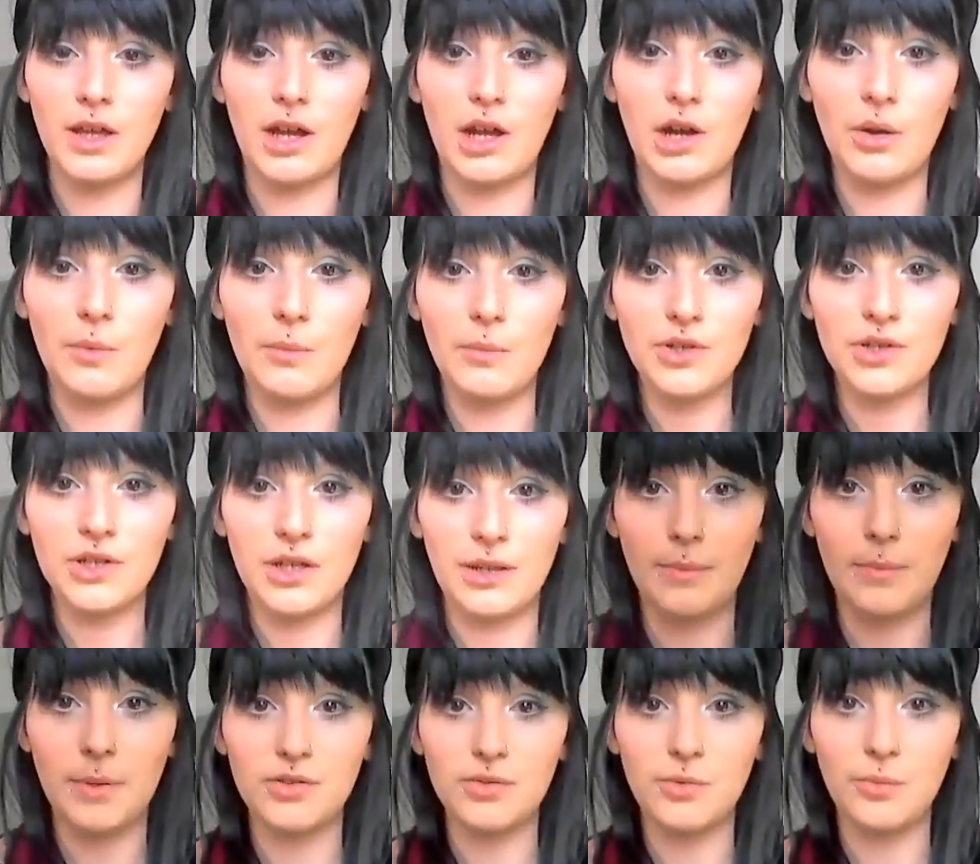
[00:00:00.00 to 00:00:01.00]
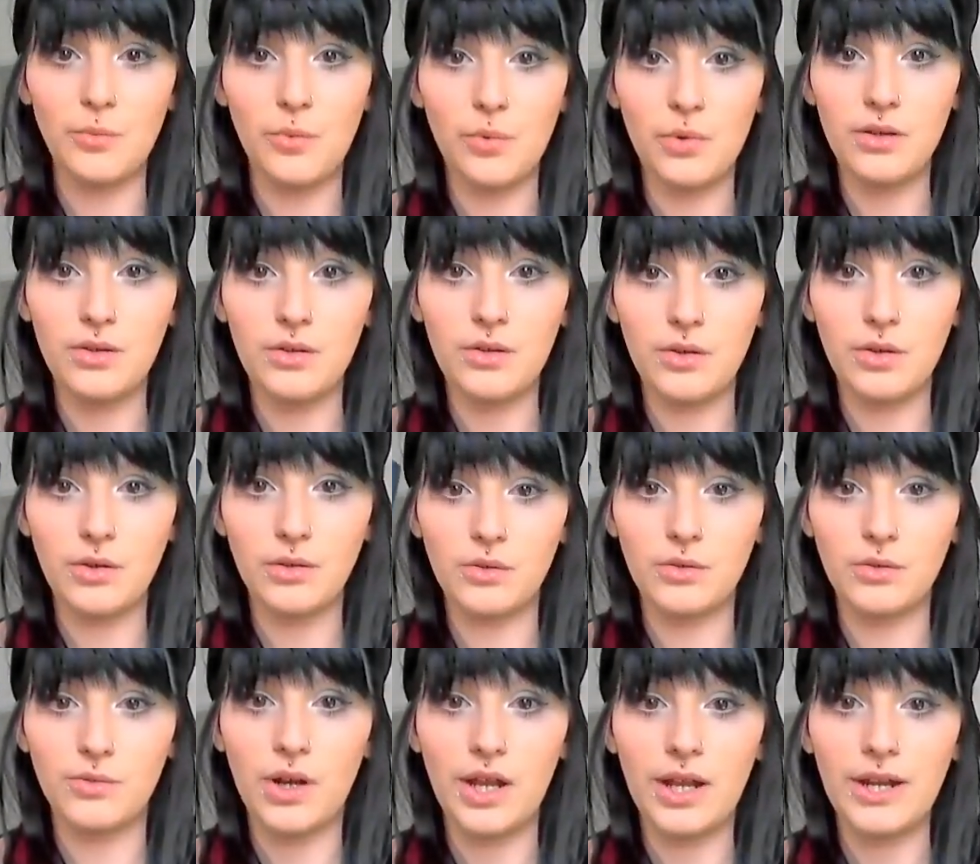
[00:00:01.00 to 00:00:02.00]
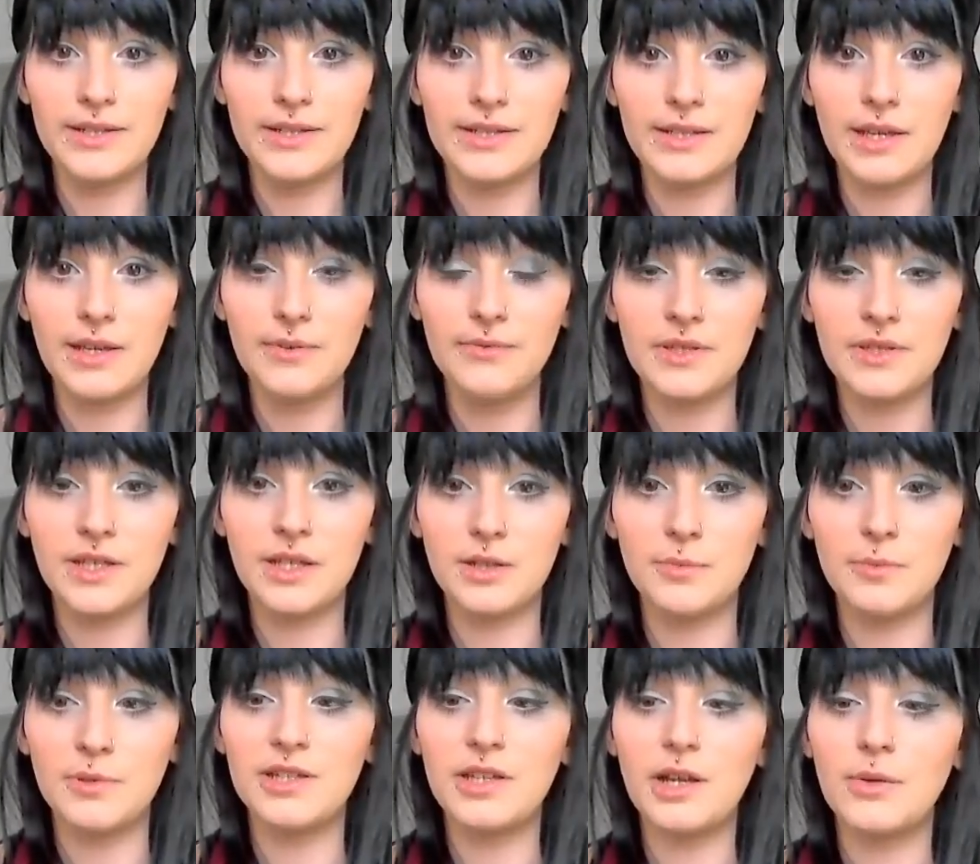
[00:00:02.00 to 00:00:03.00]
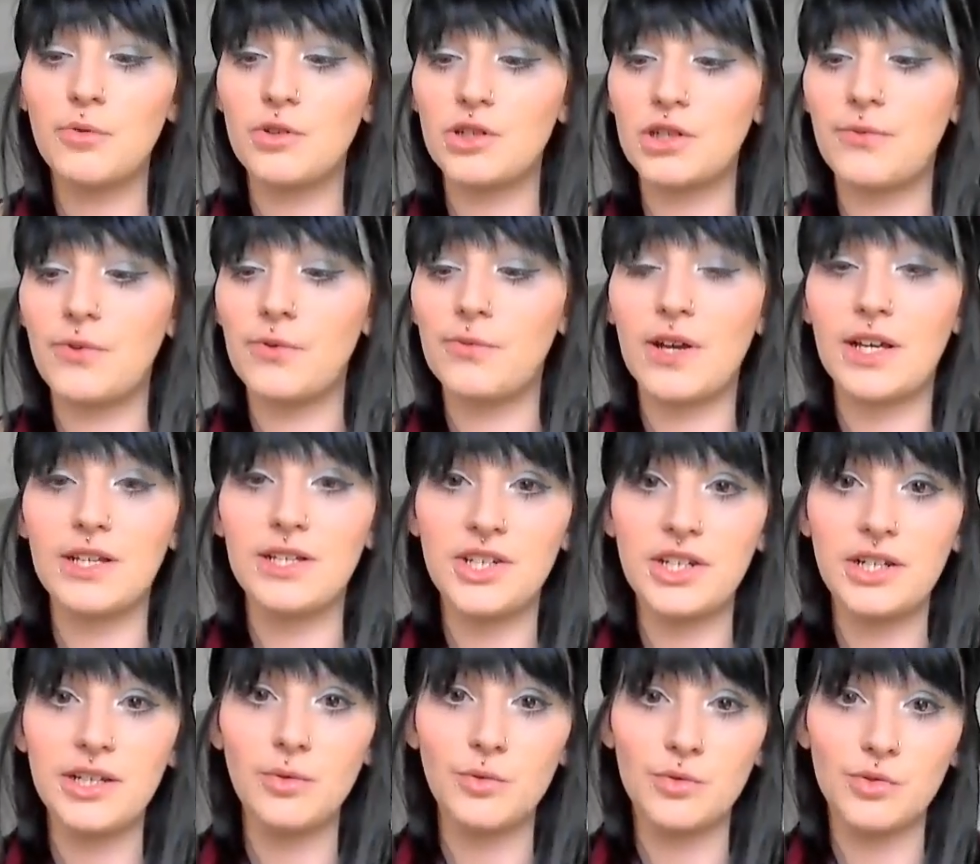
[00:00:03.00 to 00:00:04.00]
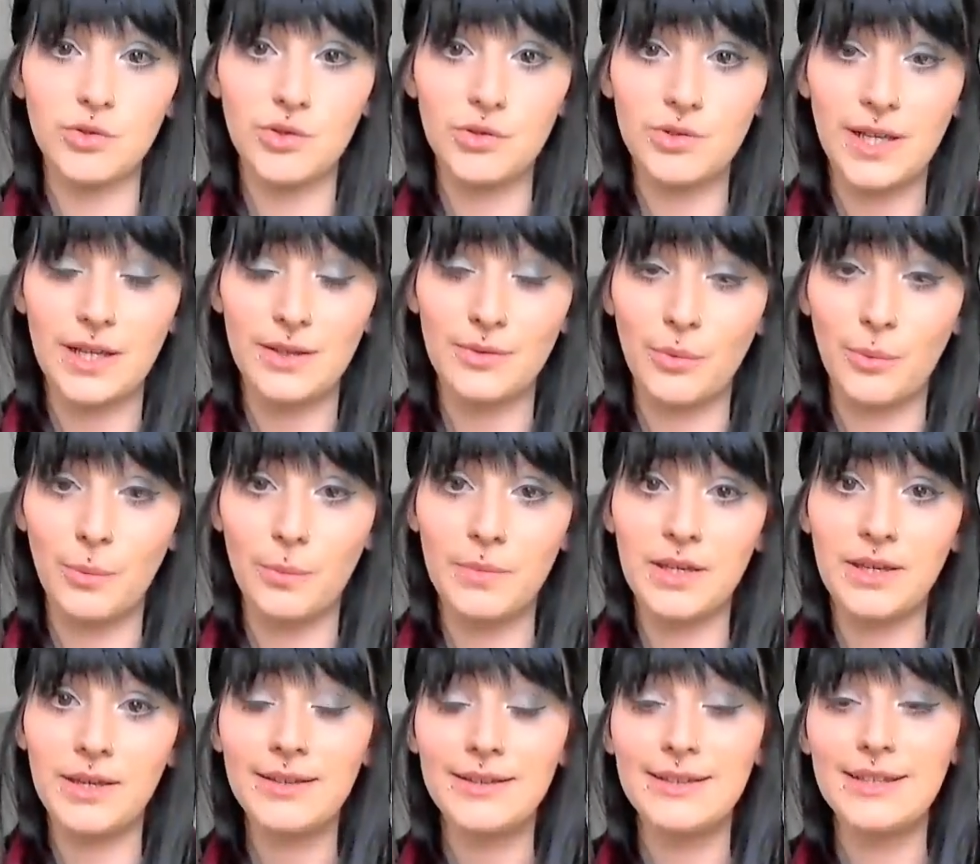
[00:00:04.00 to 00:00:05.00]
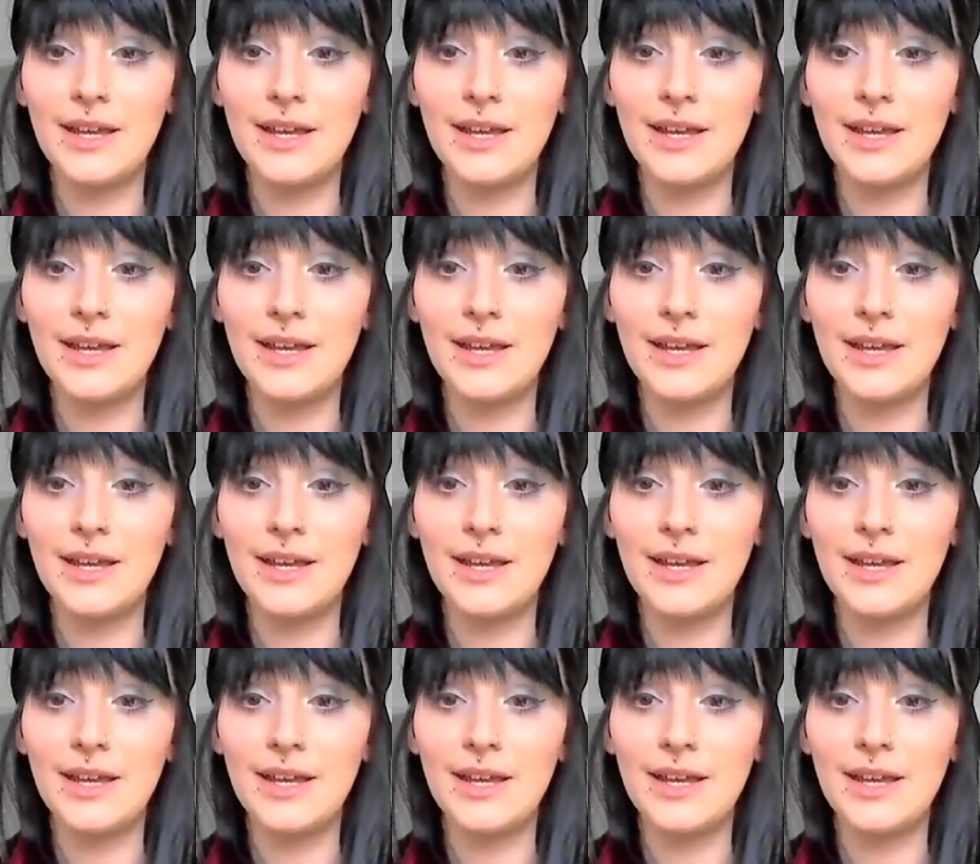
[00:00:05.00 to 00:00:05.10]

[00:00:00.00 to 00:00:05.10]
Alors moi j'ai un après-shampoing, euh, voilà, le sève, c'est spécial pour les cheveux fragiles qui ont tendance à tomber